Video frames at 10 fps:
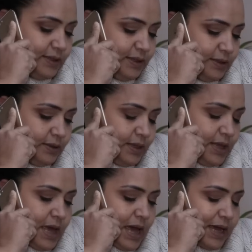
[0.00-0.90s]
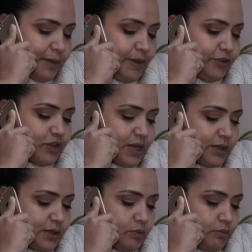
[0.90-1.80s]
e acabei te
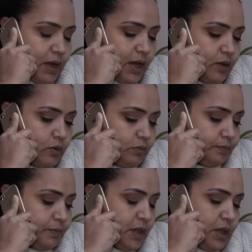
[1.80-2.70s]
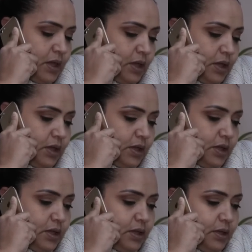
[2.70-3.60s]
tratando mal.
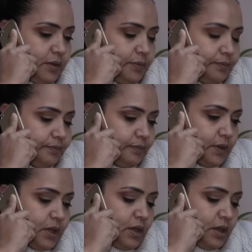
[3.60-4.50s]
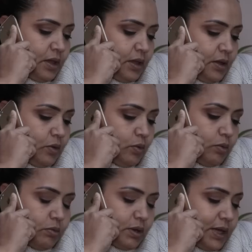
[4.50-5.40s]
E
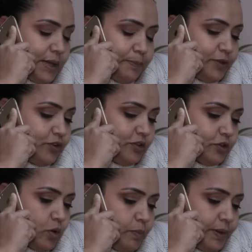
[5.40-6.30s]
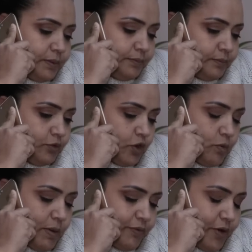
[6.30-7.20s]
eu queria pedir desculpa de
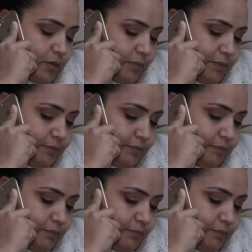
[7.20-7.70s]
alguma forma.